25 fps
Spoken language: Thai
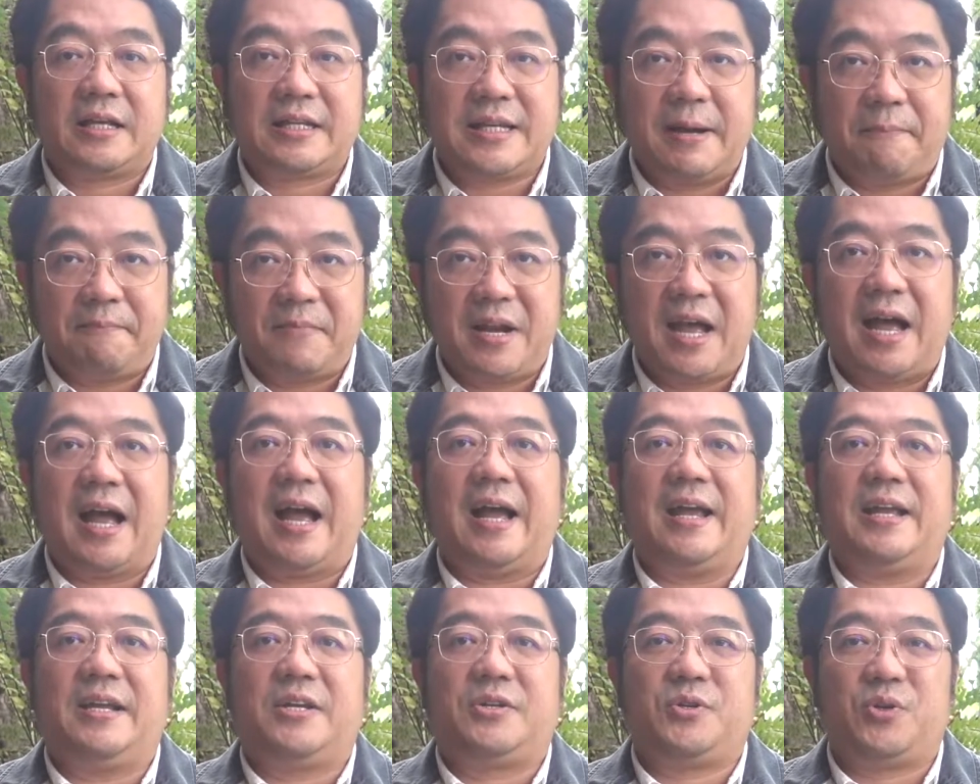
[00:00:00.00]
จำห
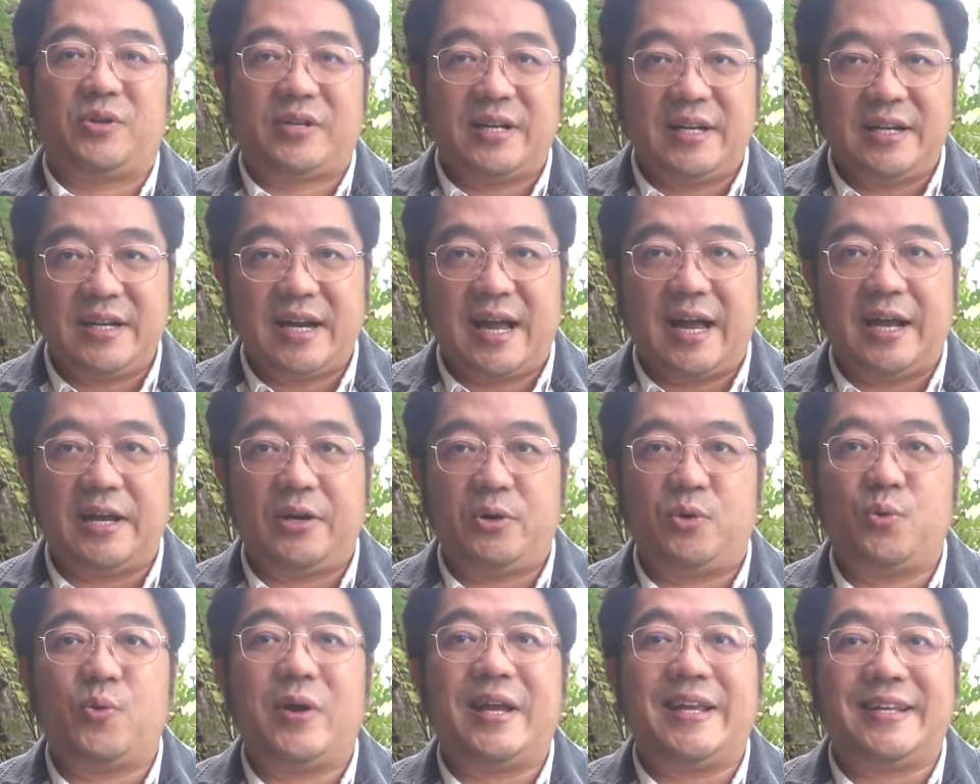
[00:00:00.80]
น่ายชุดชั้นใน
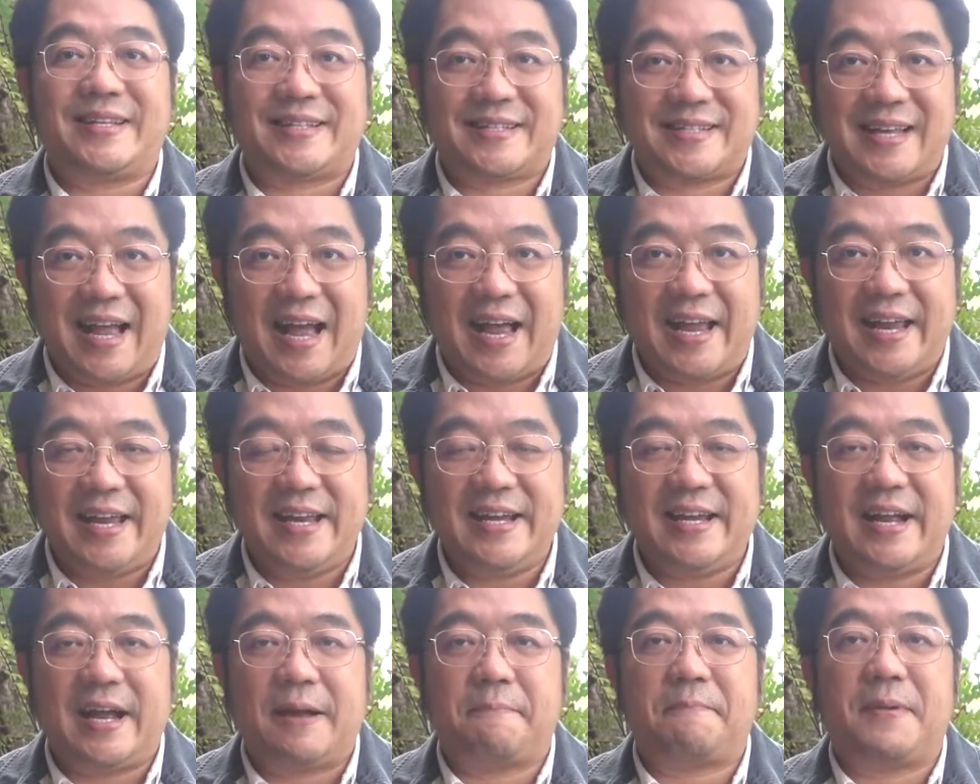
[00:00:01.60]
ด้วยไซ
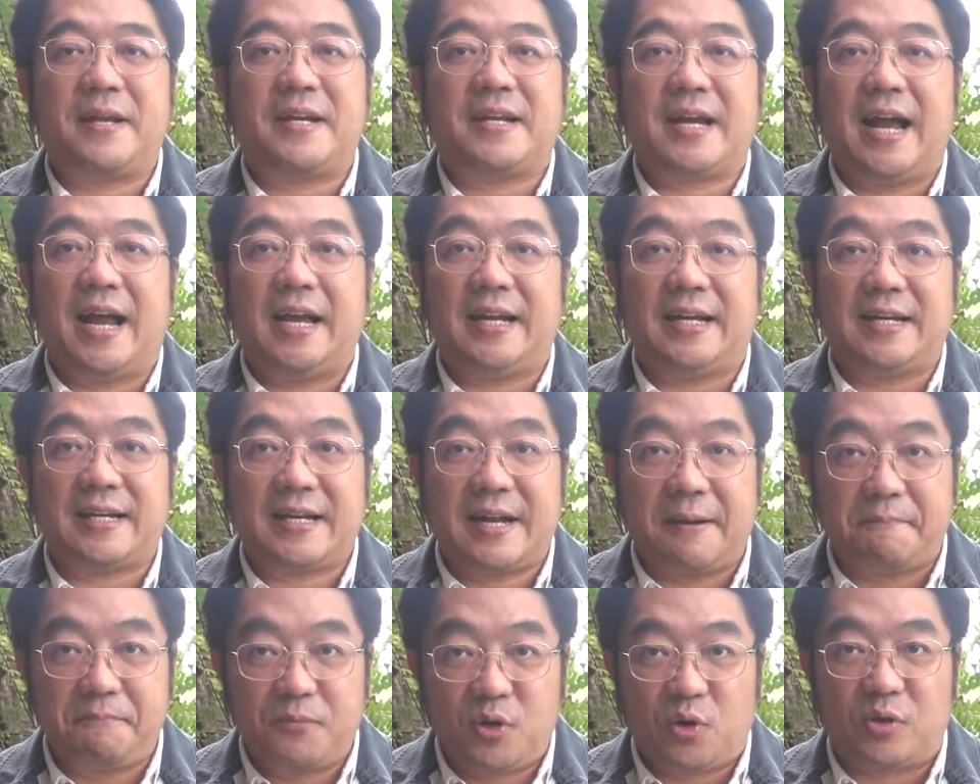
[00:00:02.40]
ส์นะครับเป็นการ
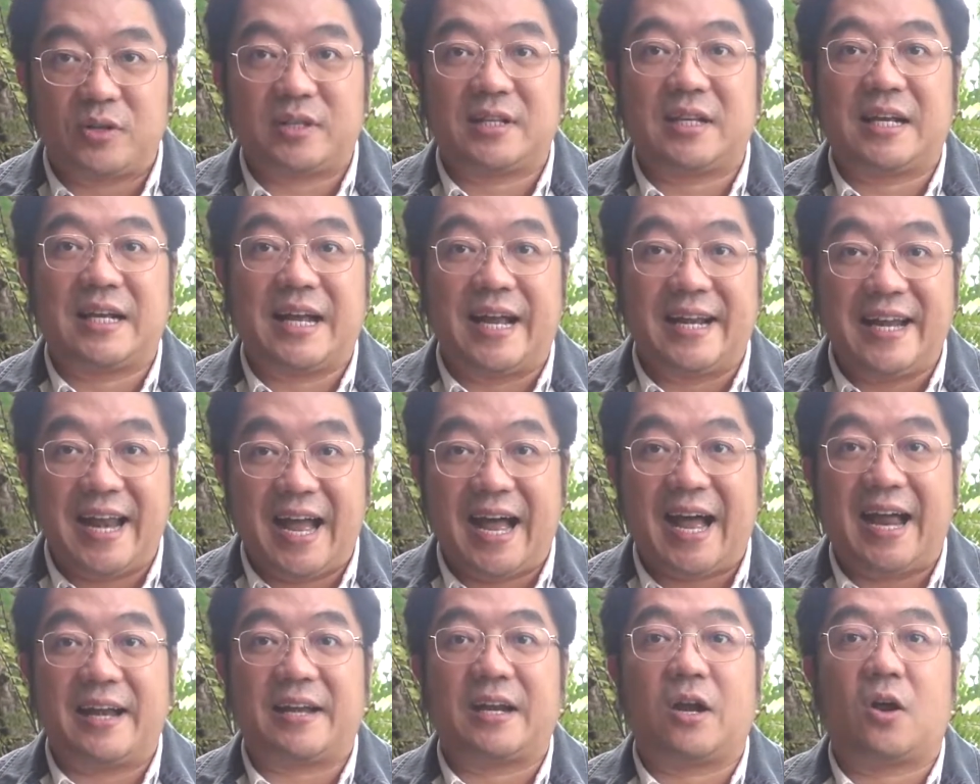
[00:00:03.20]
กำหนดข
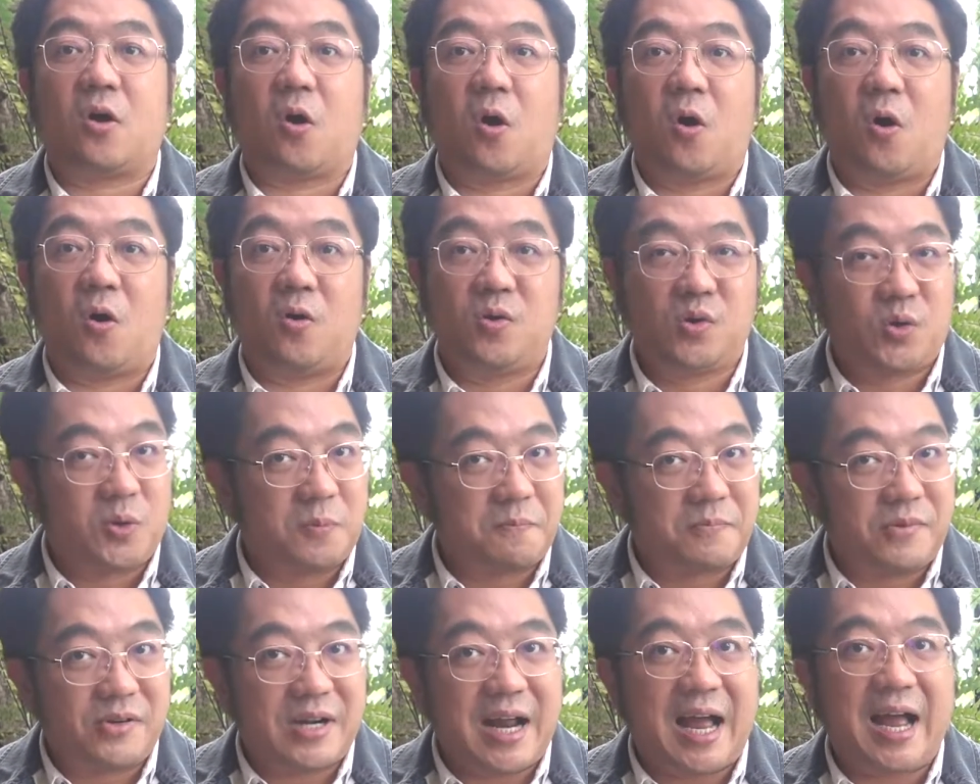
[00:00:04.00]
นาดของรู
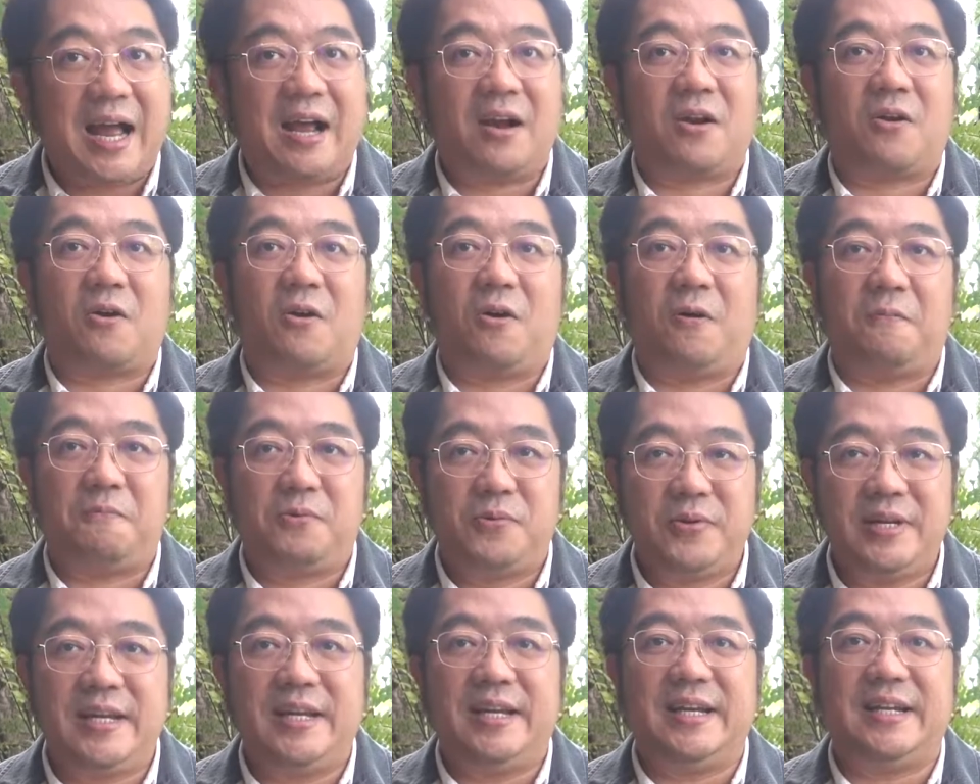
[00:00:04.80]
ปร่างของ
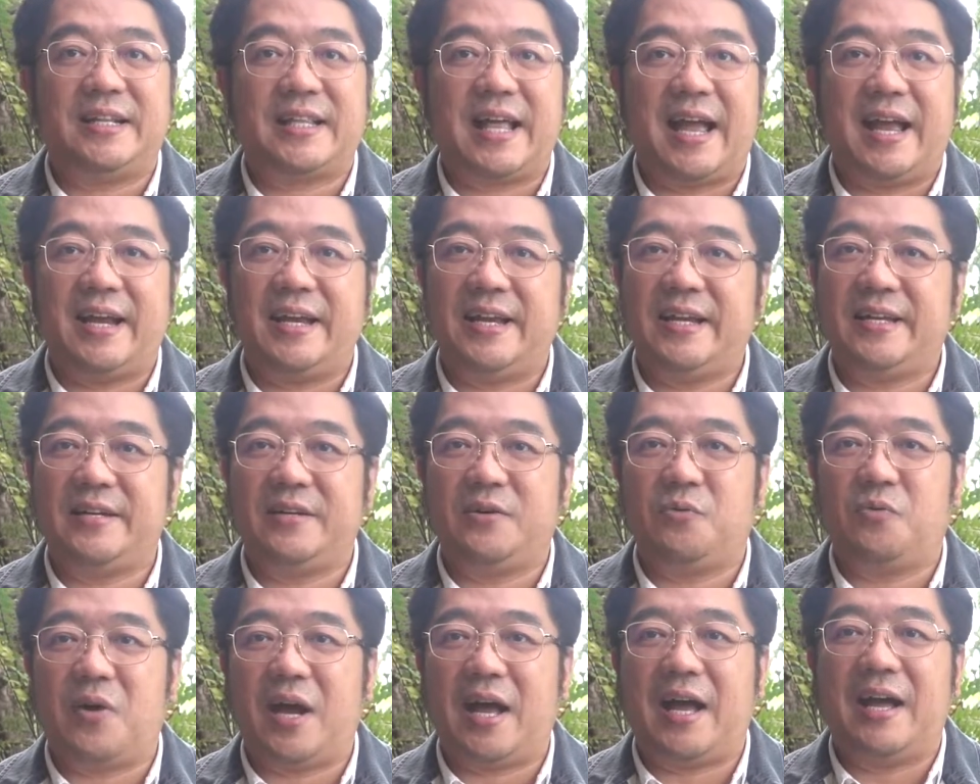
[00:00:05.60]
ผู้หญิง แต่นี้
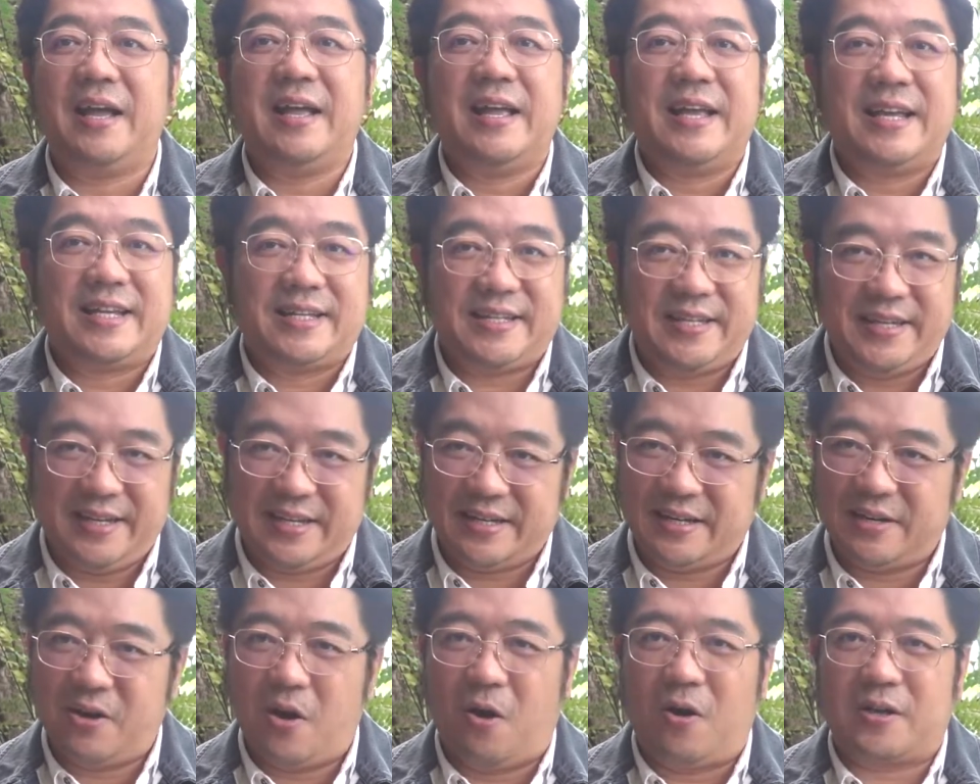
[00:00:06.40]
ถือว่าฉี
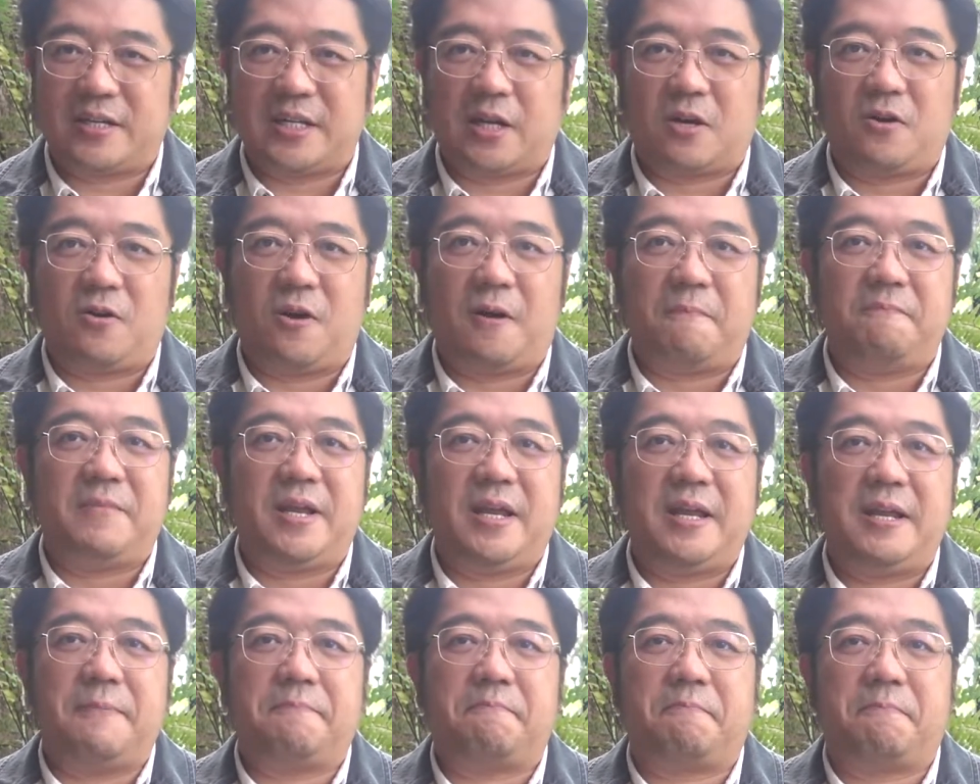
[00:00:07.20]
กออกจากกรอบ
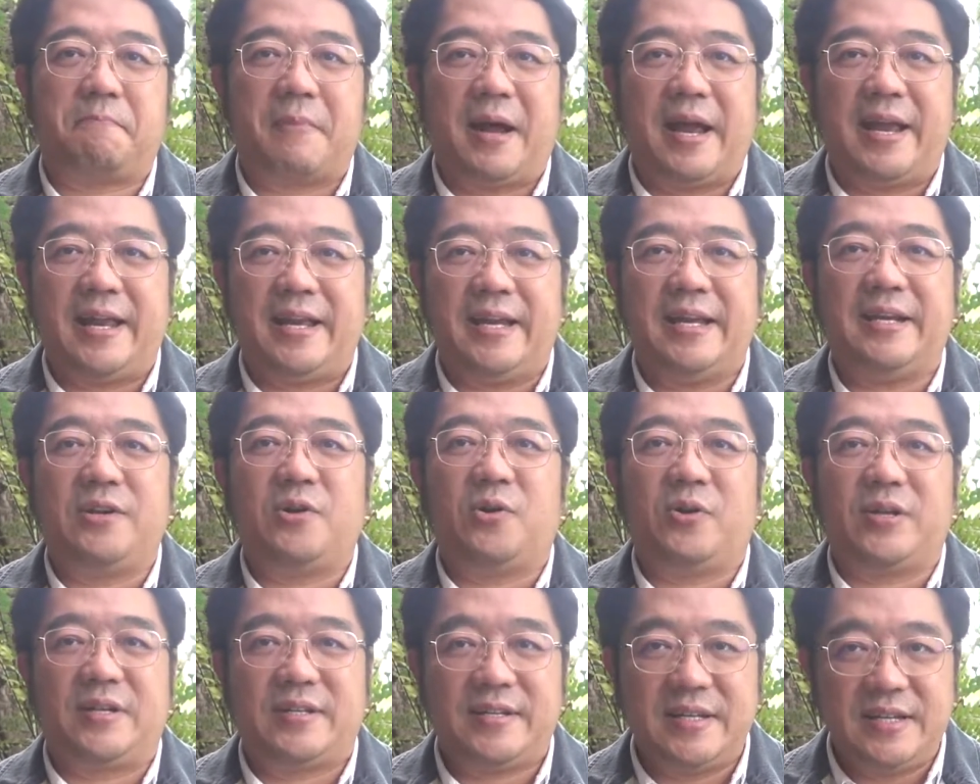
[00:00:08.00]
นี้ไป
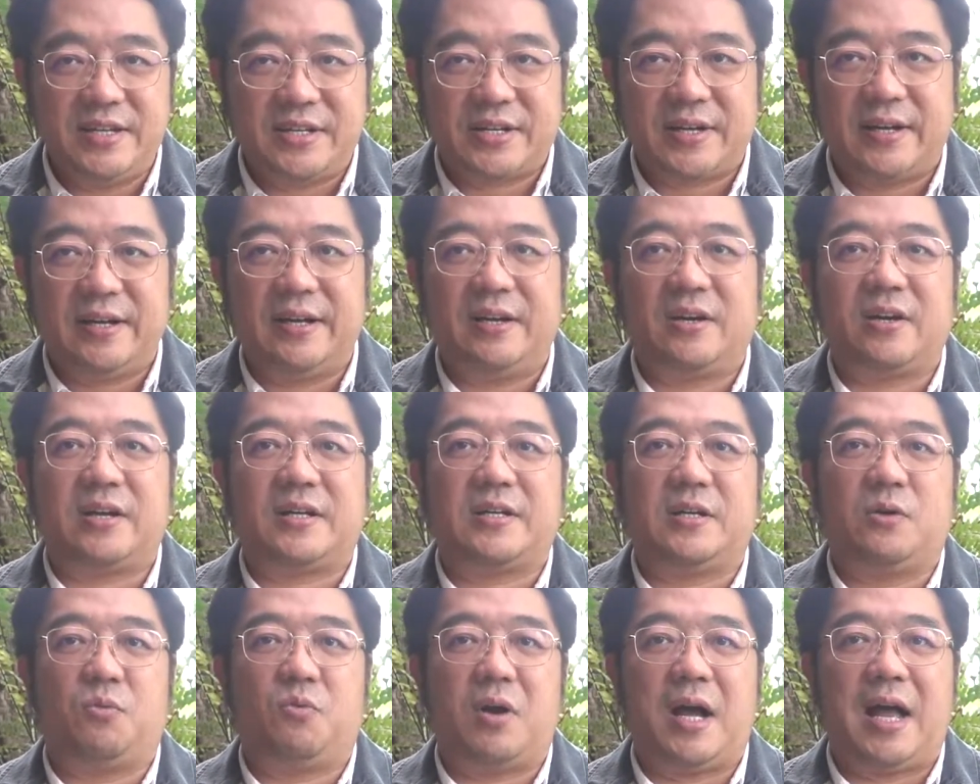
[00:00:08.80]
โดยสิ้นเชิง ก็
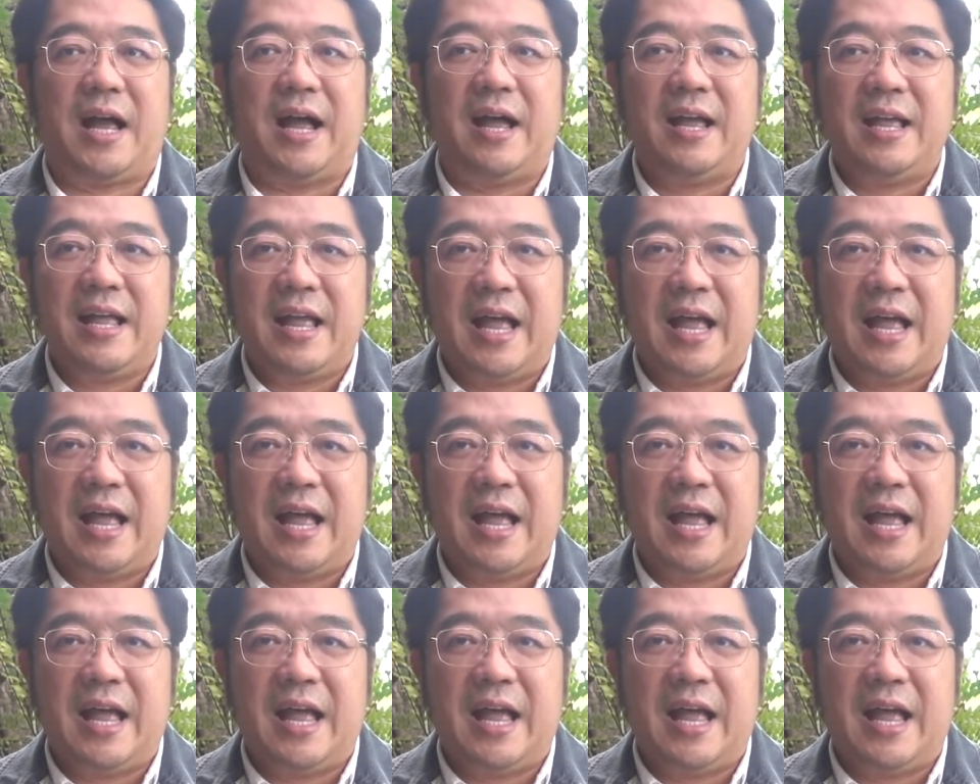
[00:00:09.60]
ถือว่า